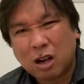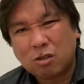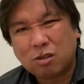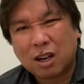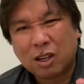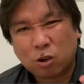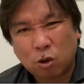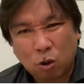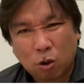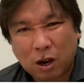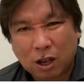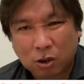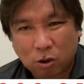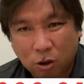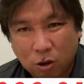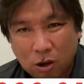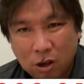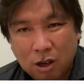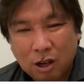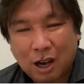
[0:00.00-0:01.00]
うかどうか
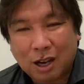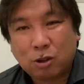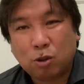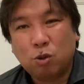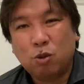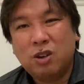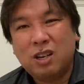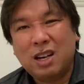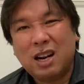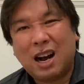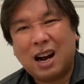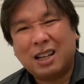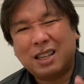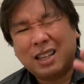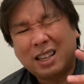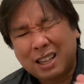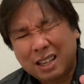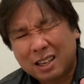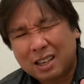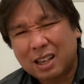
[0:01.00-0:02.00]
と、あとウィーラーが
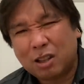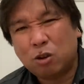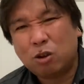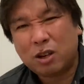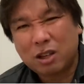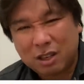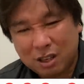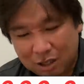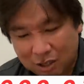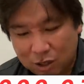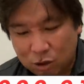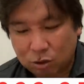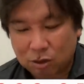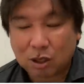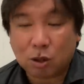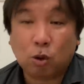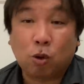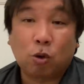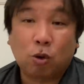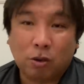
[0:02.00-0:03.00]
出てきた時にって言った
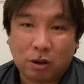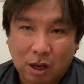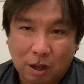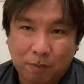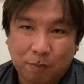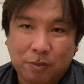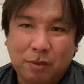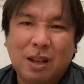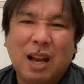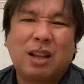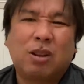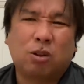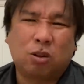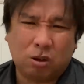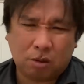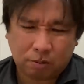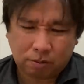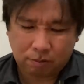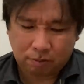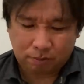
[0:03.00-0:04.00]
ところで、なん
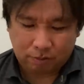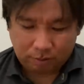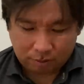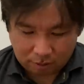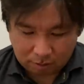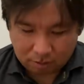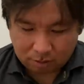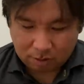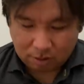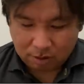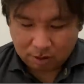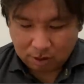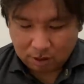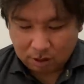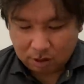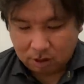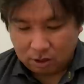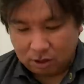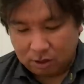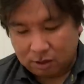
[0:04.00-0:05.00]
と、
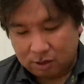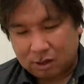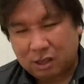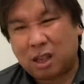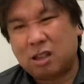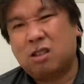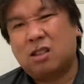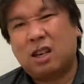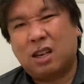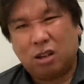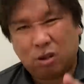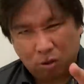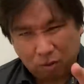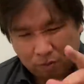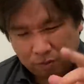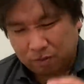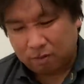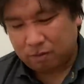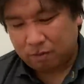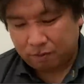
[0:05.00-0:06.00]
里崎と
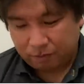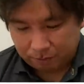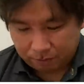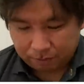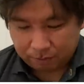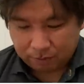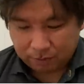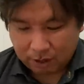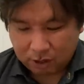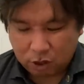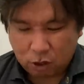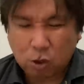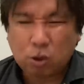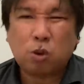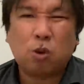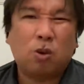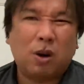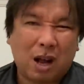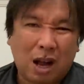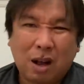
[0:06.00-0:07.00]
予
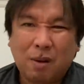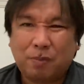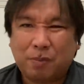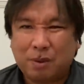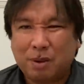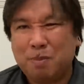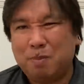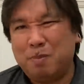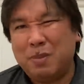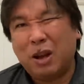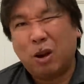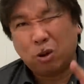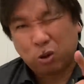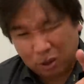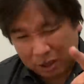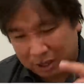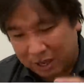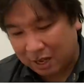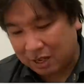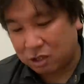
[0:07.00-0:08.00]
想が見事
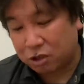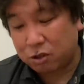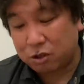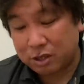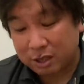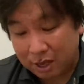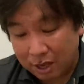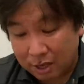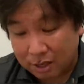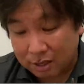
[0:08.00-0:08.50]
に的中して、